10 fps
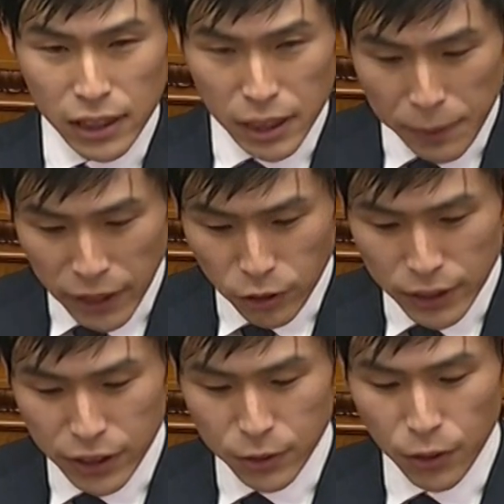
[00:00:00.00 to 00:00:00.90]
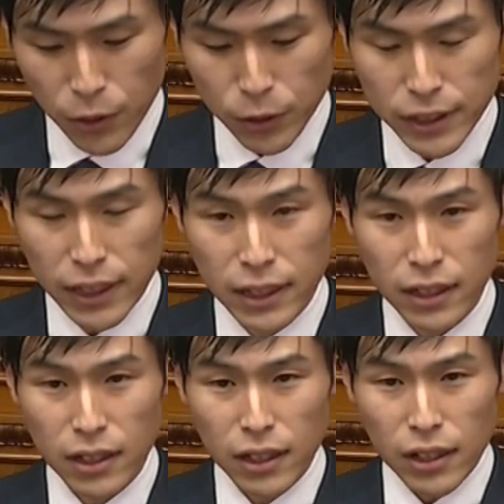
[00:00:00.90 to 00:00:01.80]
イベント自粛の要請
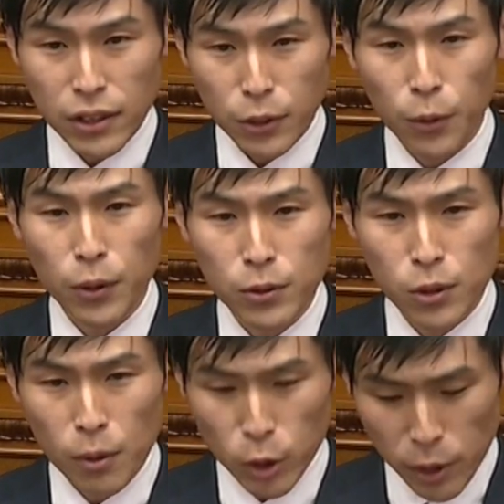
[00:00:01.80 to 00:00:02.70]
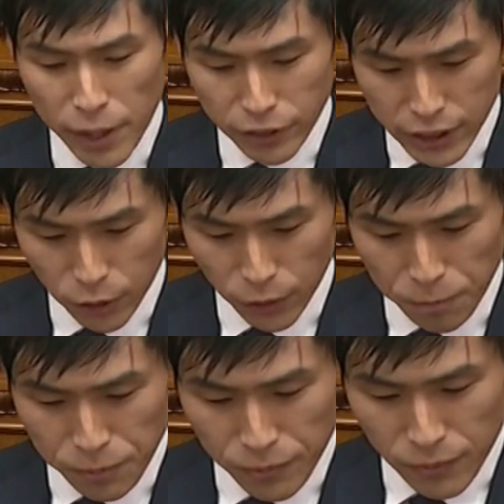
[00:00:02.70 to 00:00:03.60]
に協力を求める以上、
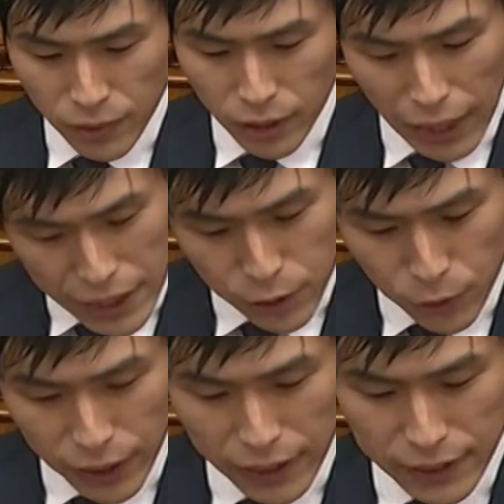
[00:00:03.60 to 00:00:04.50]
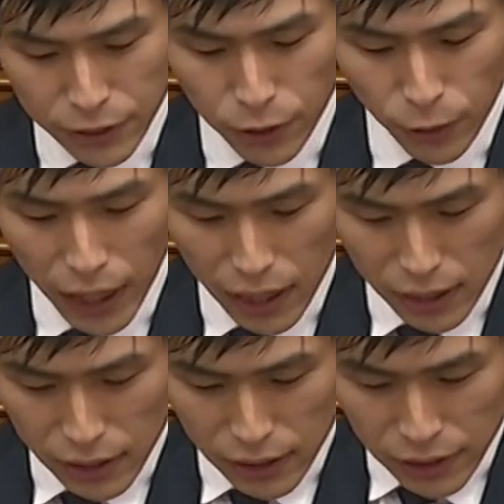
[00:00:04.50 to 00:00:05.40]
会場のキャンセル料や
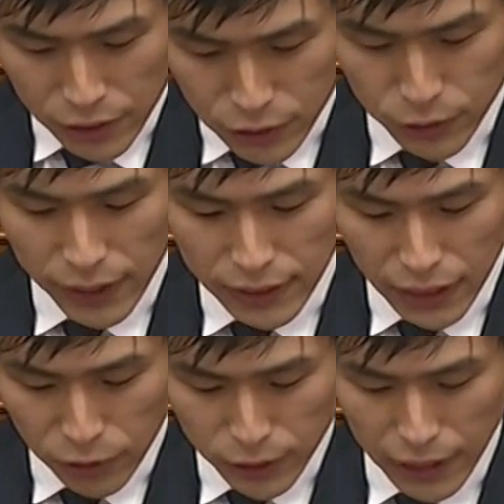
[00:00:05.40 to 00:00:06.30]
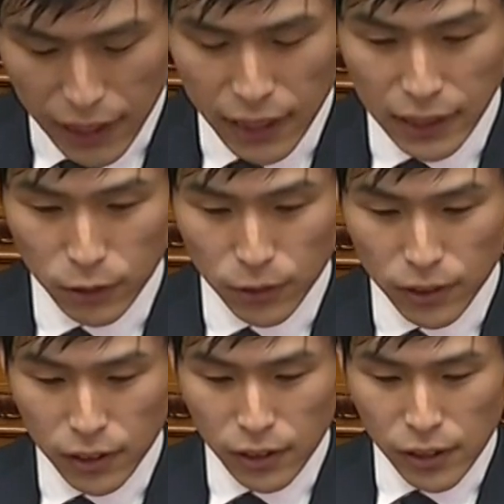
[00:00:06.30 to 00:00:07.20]
出演者への支払いなど、
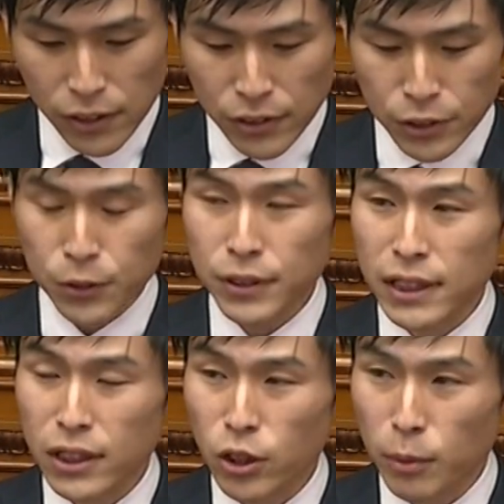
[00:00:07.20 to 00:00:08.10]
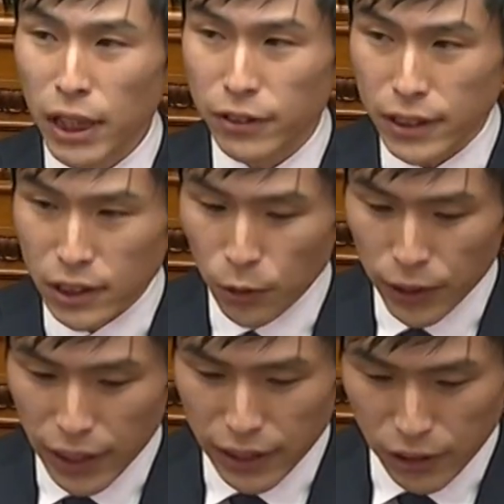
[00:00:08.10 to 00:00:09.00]
中止に伴う必要
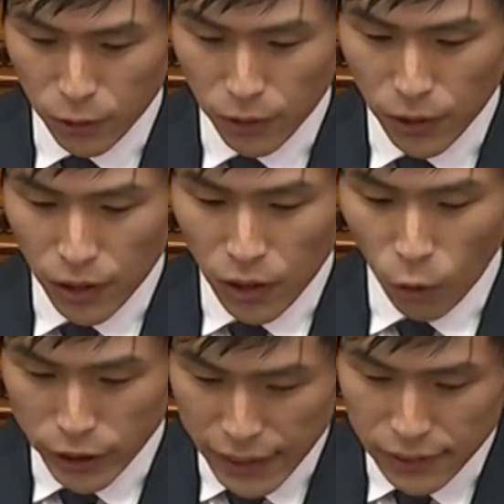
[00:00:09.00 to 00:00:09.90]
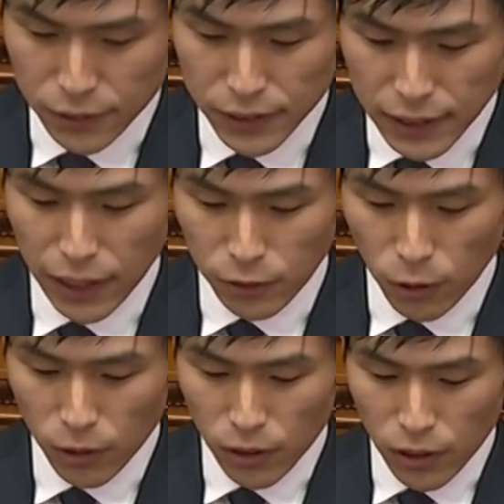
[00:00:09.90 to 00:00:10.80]
経費を補填する支援
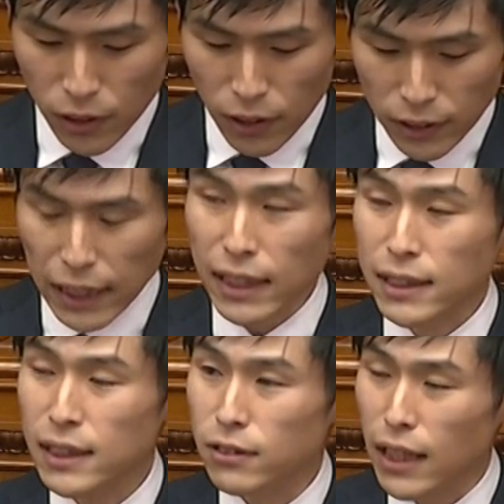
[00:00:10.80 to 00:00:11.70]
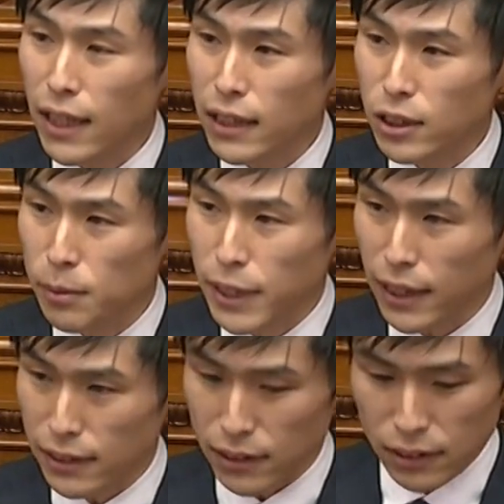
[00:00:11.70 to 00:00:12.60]
を直ちに具体化するべき
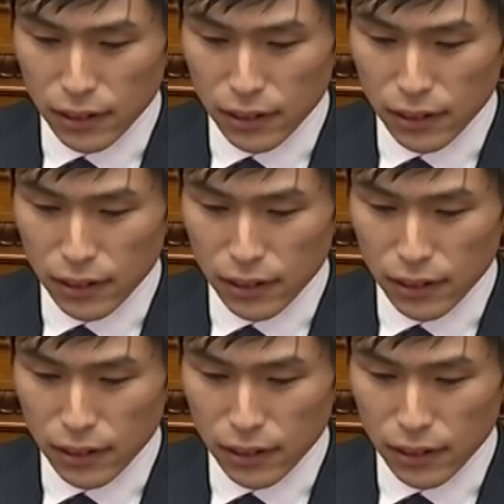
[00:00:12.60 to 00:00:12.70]
です。